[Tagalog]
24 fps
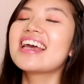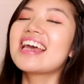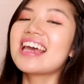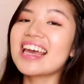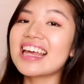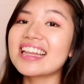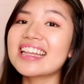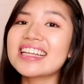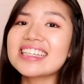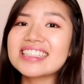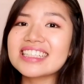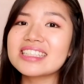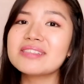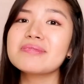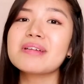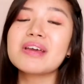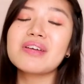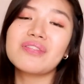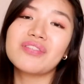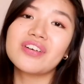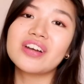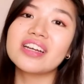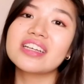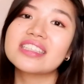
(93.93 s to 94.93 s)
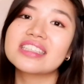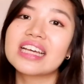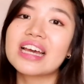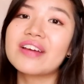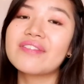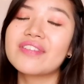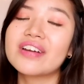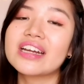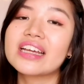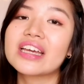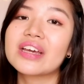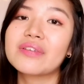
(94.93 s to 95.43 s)
And this is my first
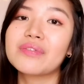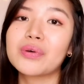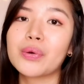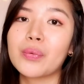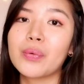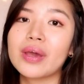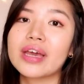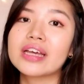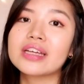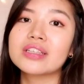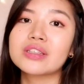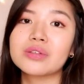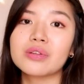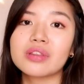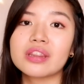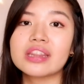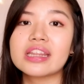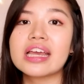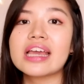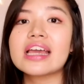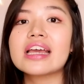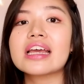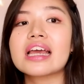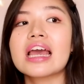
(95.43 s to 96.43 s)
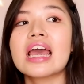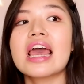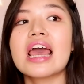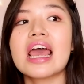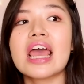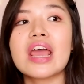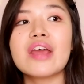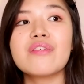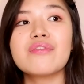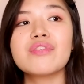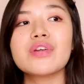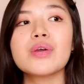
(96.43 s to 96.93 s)
ever giveaway to thank
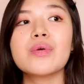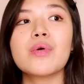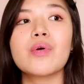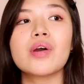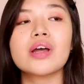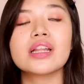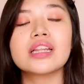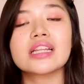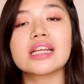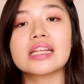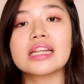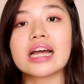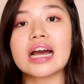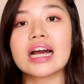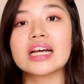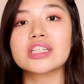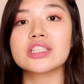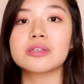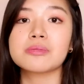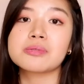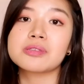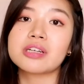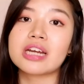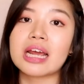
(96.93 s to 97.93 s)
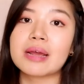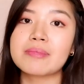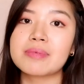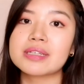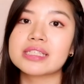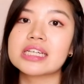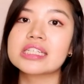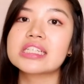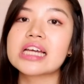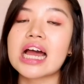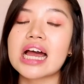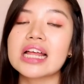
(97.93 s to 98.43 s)
everyone na nakasubscribe na
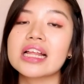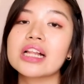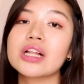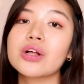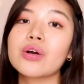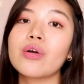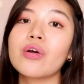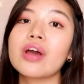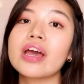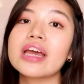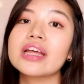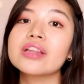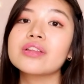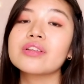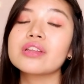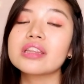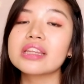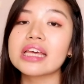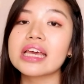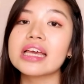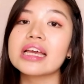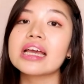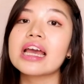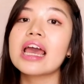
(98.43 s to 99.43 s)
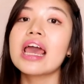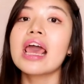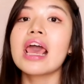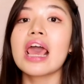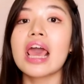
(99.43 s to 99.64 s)
sa channel ko and to thank